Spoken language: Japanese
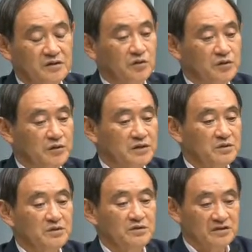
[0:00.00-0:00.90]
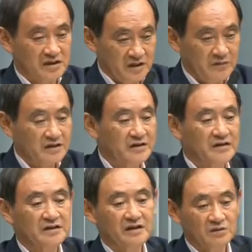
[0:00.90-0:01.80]
憩いの場所というんですかね
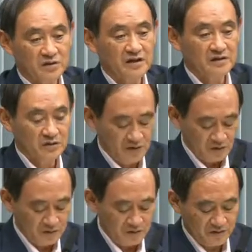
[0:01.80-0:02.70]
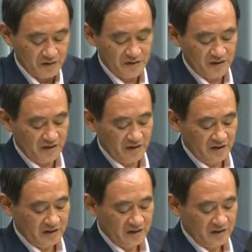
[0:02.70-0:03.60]
待合だとかいろんなことについ
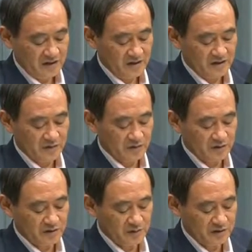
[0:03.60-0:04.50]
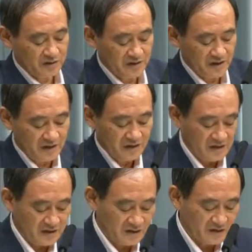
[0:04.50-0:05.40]
て、えー、政府としてもですね
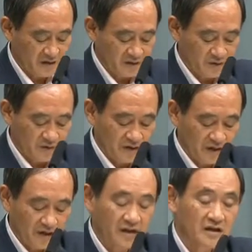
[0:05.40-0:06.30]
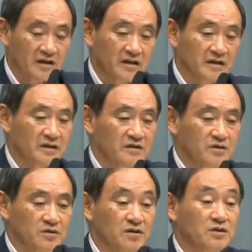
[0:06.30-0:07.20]
関係府省や関
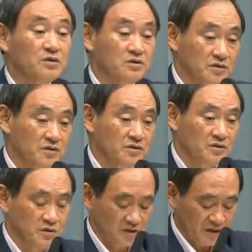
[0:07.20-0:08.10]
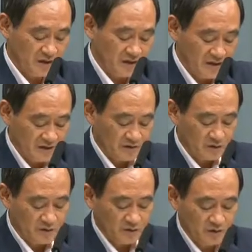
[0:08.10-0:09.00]
係する新宿校舎
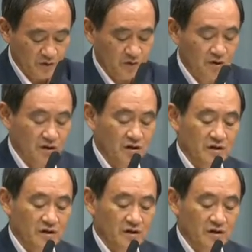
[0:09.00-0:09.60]
ところと、